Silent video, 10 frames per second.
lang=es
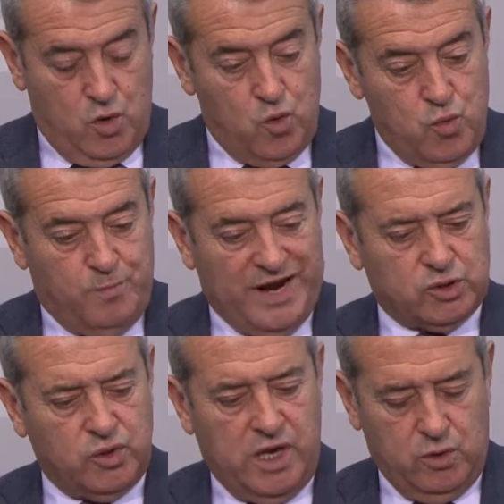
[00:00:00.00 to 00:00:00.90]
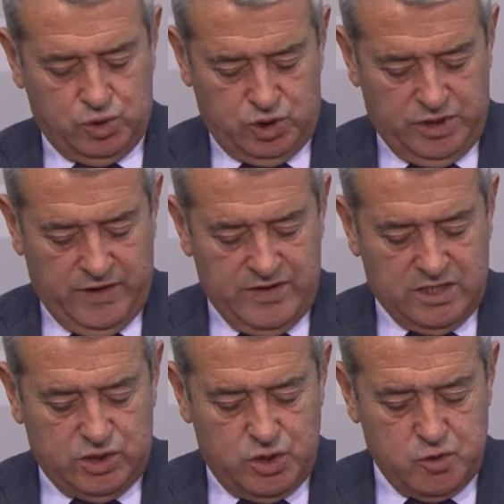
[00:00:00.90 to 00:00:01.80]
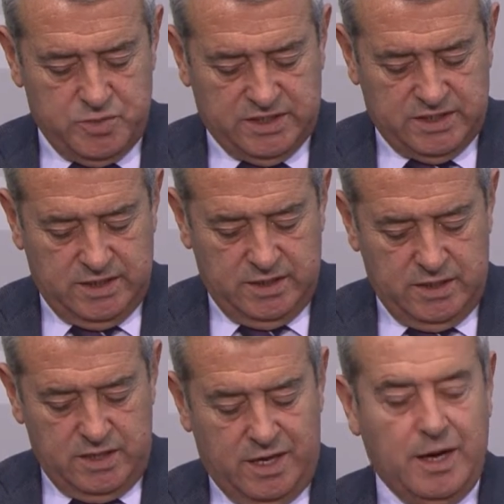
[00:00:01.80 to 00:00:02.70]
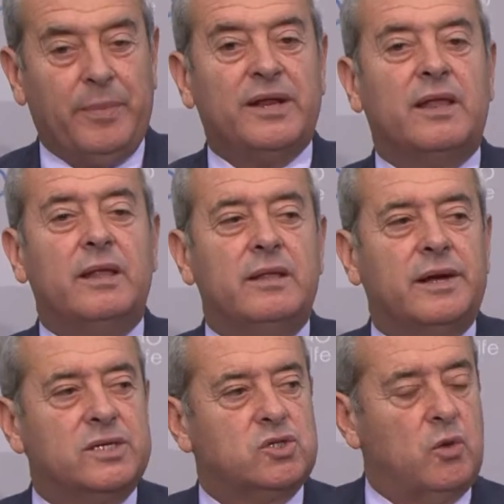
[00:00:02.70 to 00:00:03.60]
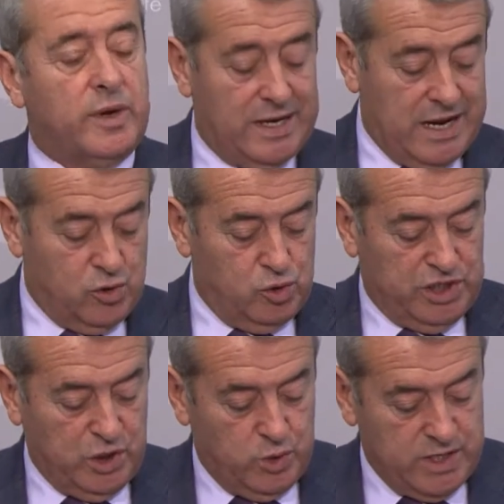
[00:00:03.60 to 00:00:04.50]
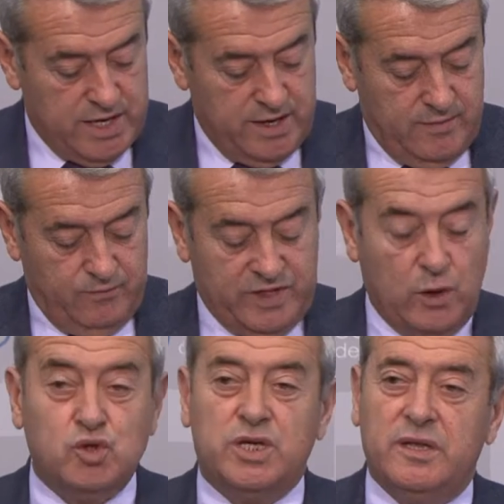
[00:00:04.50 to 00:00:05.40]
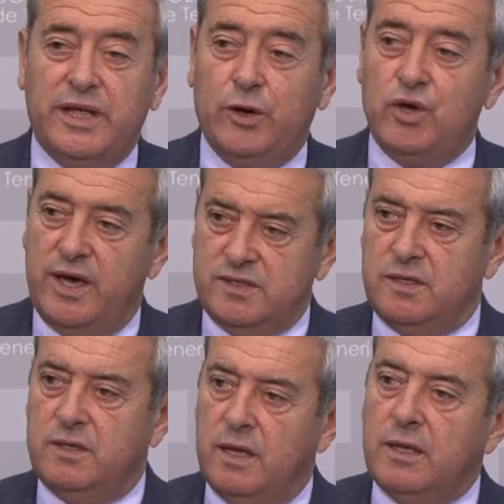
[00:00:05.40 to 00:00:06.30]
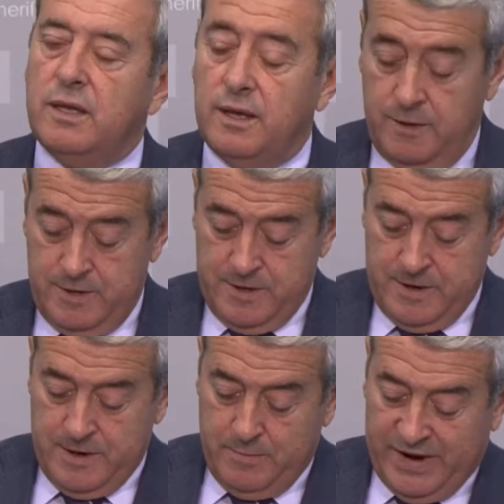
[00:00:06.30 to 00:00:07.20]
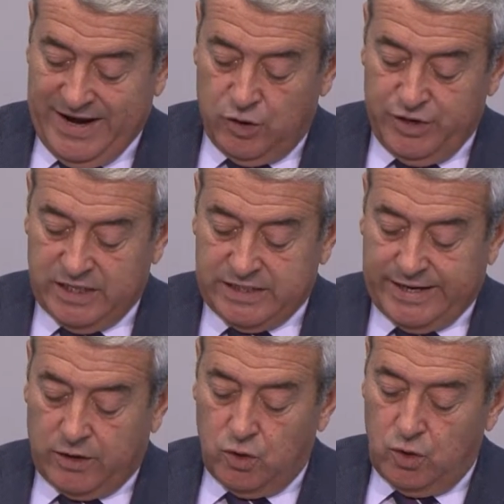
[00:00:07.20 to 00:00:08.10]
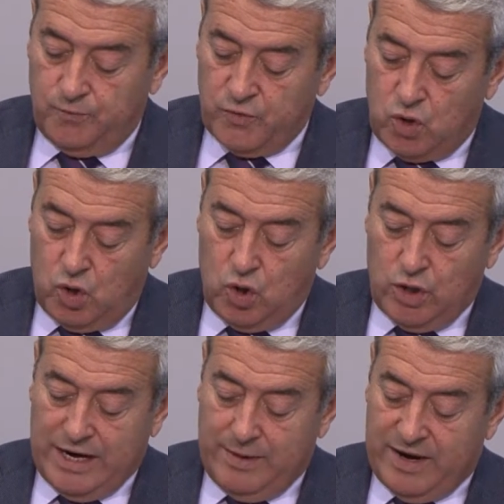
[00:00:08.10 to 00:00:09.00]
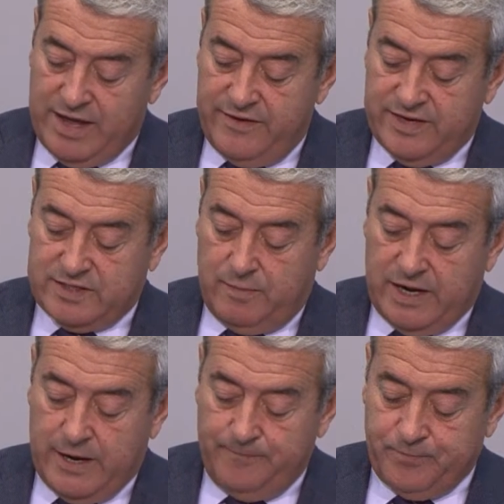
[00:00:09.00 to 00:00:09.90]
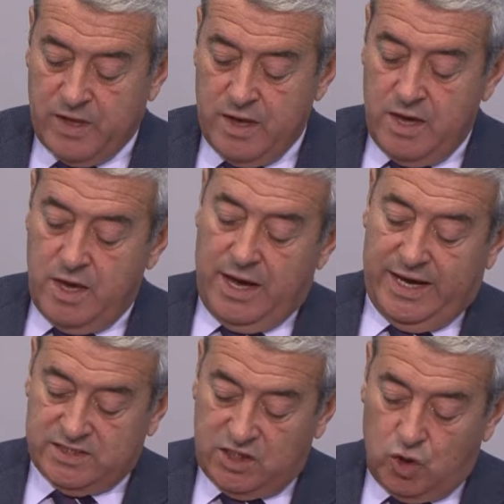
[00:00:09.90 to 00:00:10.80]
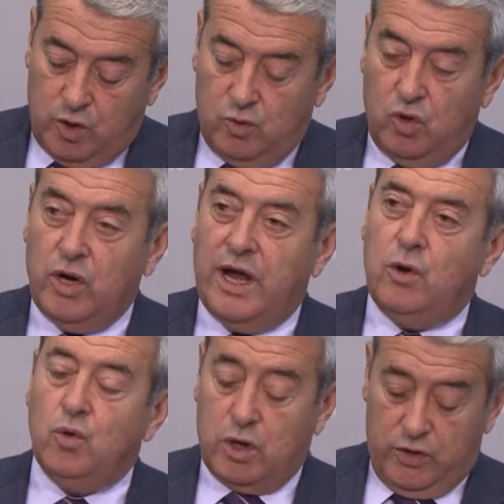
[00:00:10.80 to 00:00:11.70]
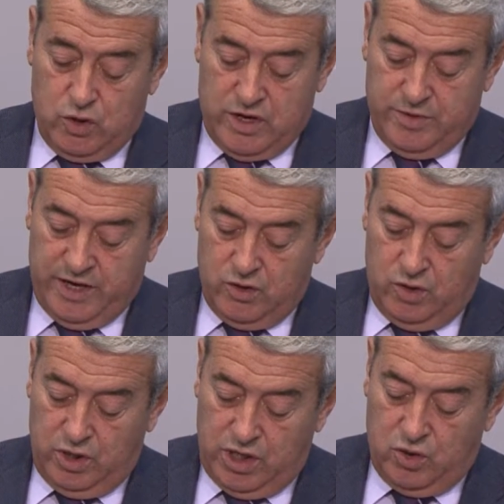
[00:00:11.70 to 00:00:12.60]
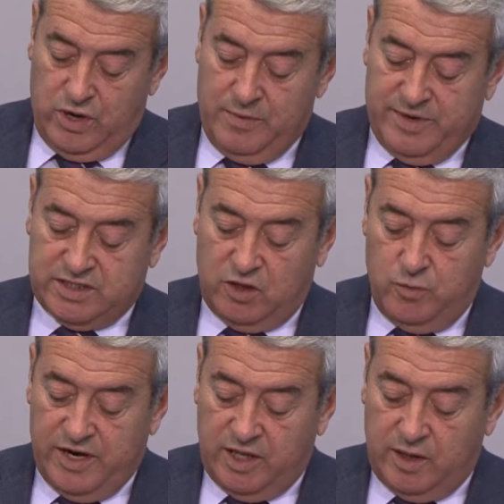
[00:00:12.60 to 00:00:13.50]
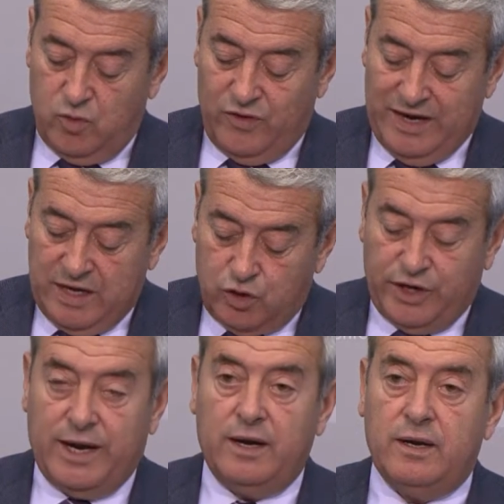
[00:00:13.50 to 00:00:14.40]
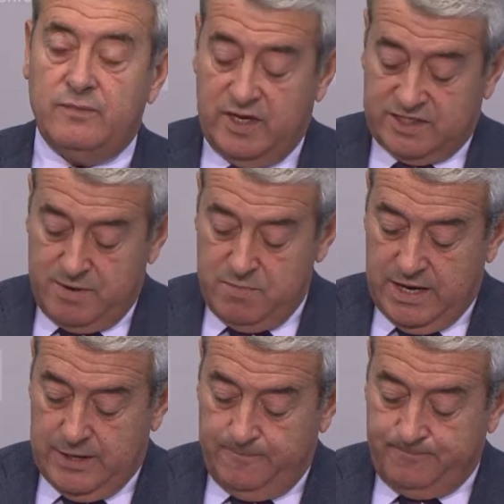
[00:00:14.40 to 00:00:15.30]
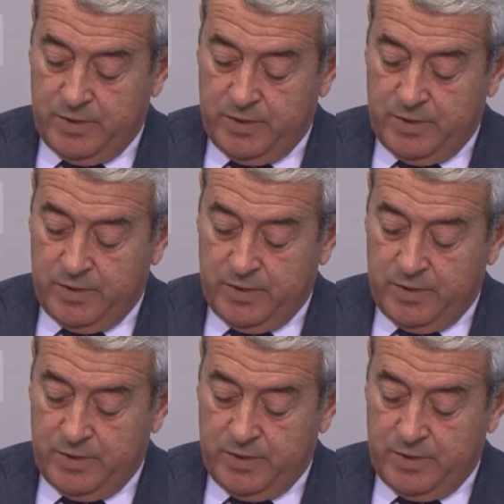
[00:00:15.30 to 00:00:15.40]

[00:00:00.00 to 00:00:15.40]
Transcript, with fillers: un plazo de ejecución de 18 meses y que pretende resolver la continuidad de un sendero ya existente para conectarlo con la playa de San Blas así como el núcleo de los abrigos y con el paseo marítimo del litoral de San Miguel.